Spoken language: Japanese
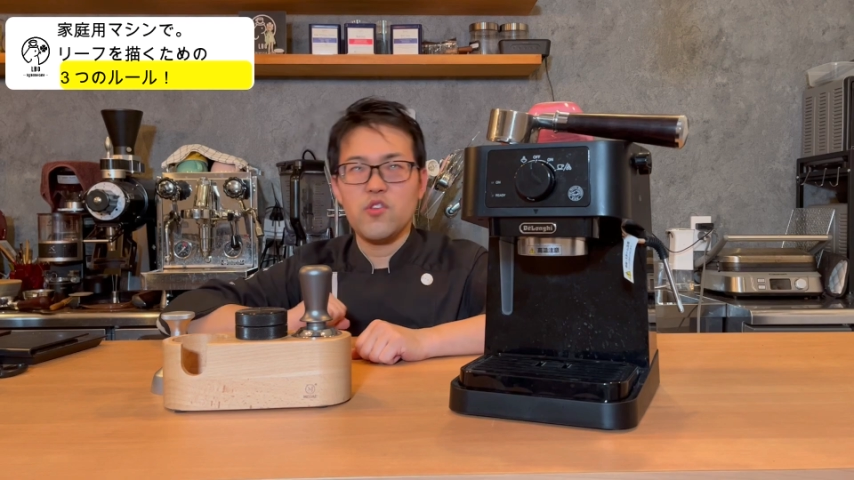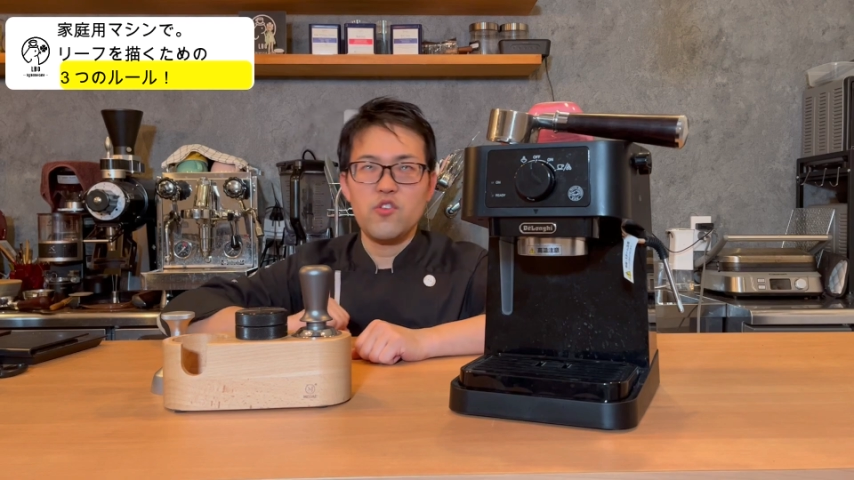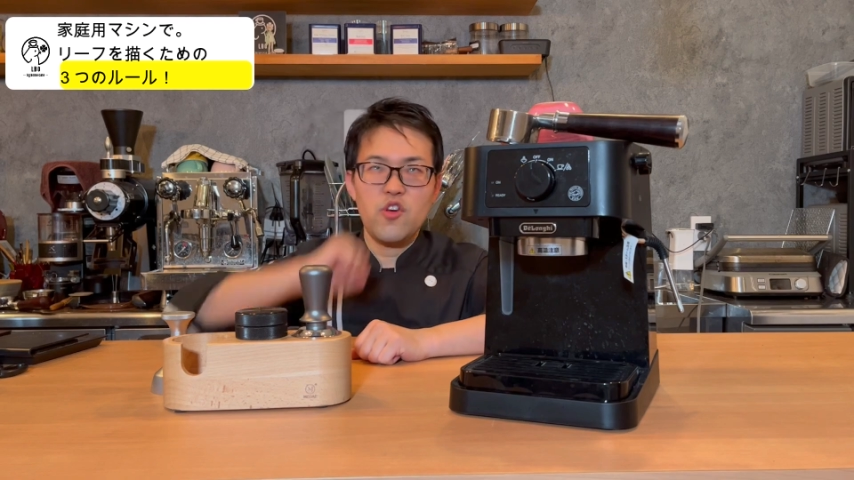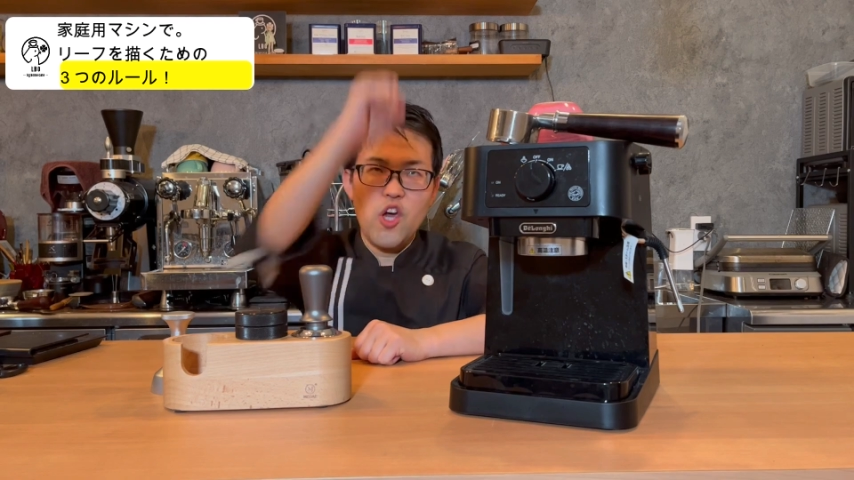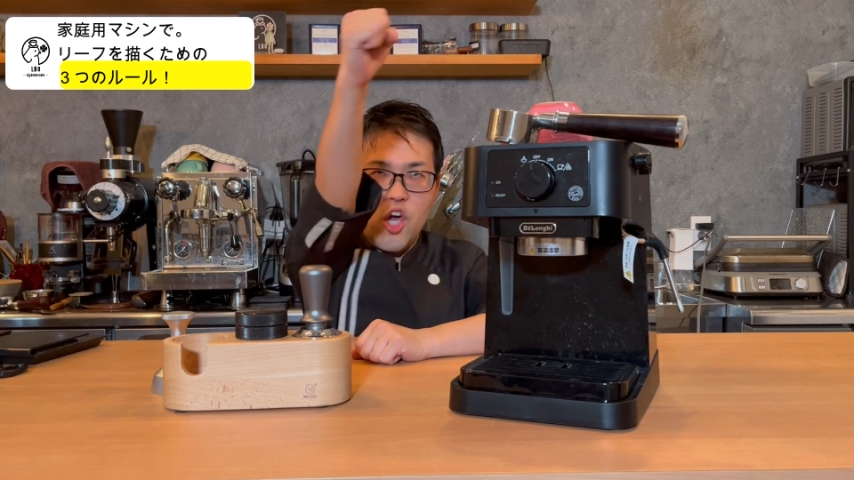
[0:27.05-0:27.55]

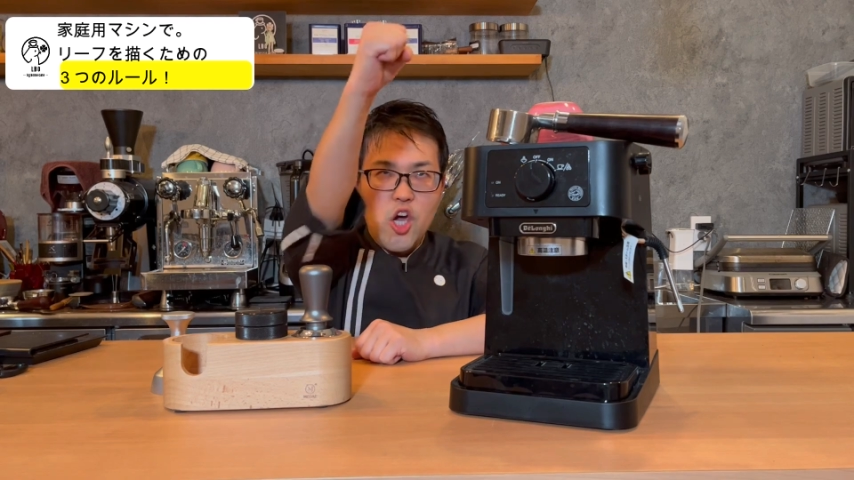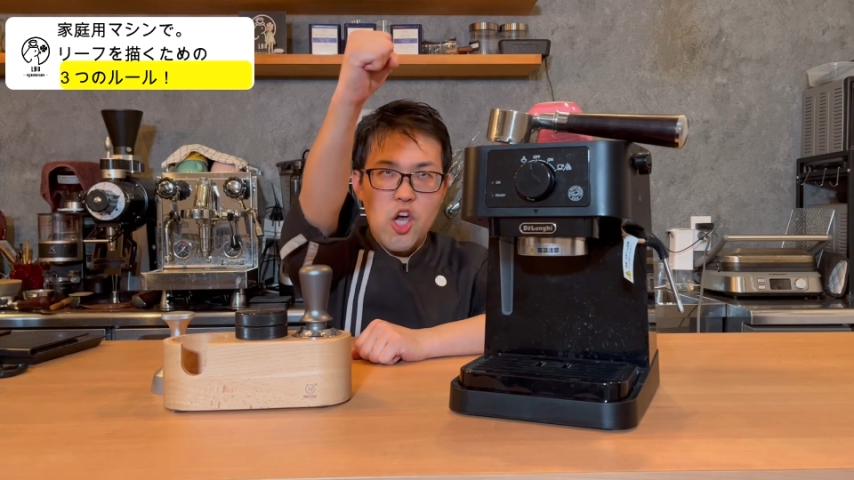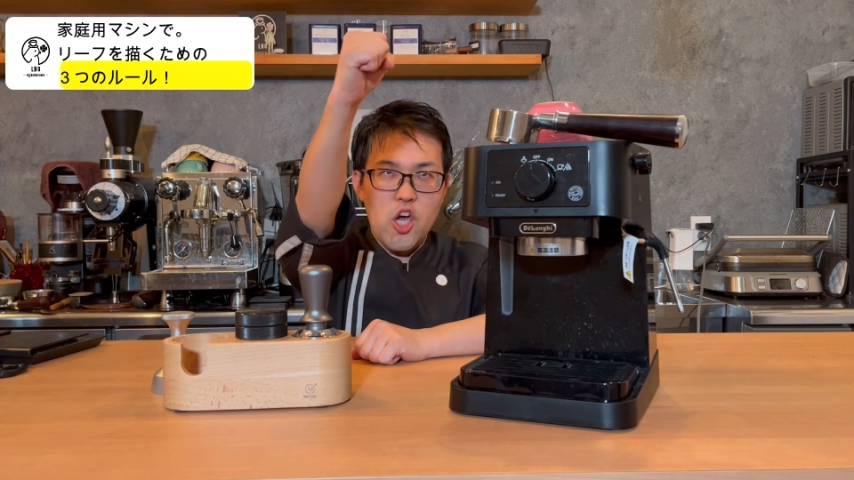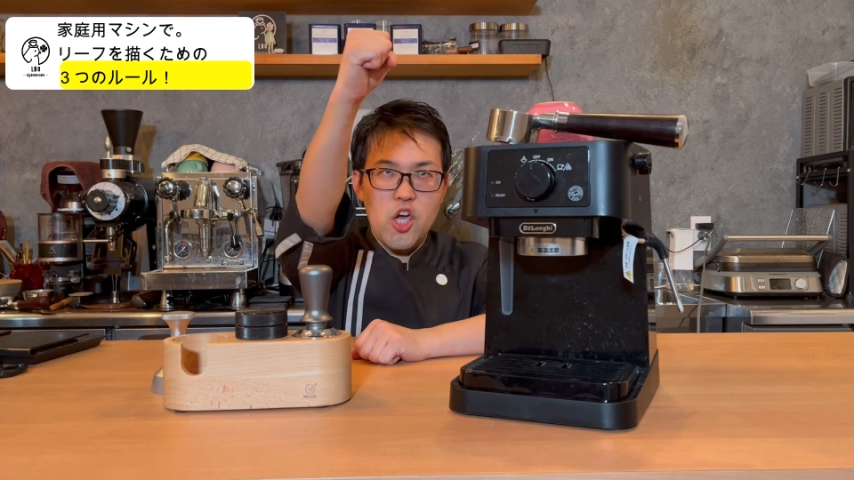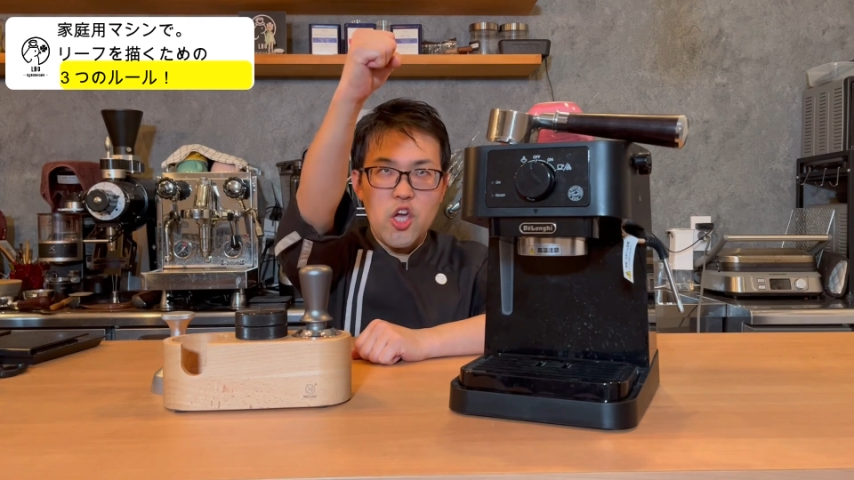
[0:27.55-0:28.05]
うイエー
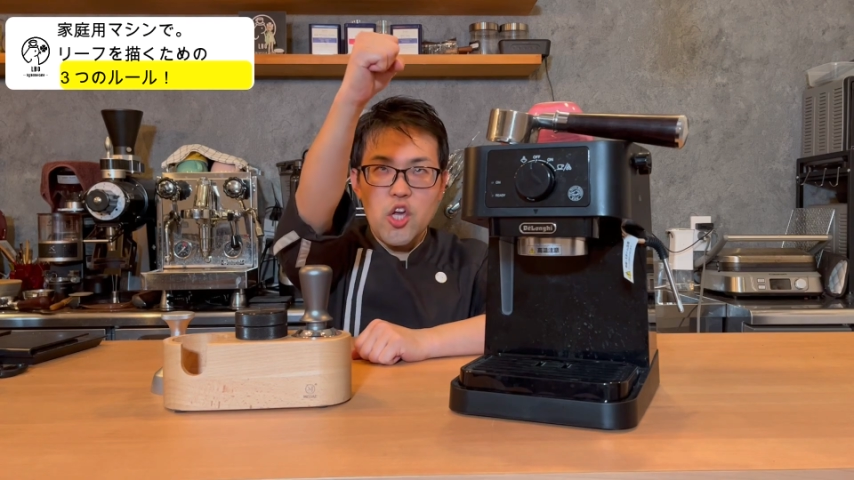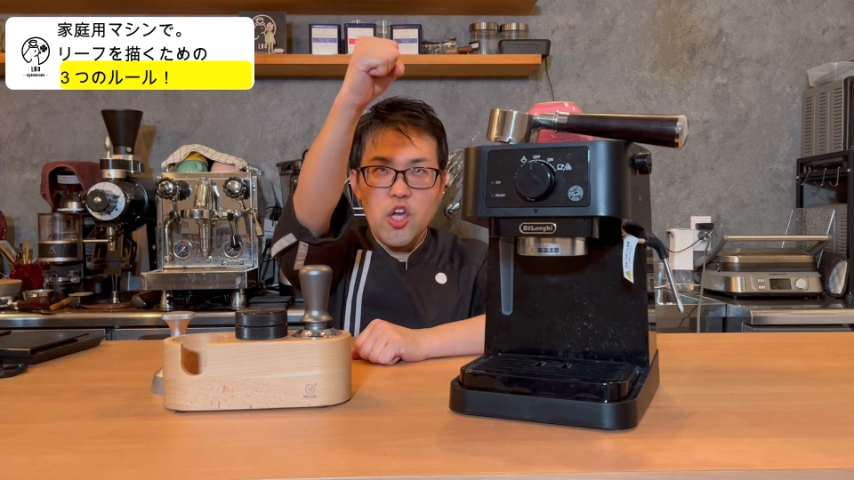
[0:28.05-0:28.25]
イ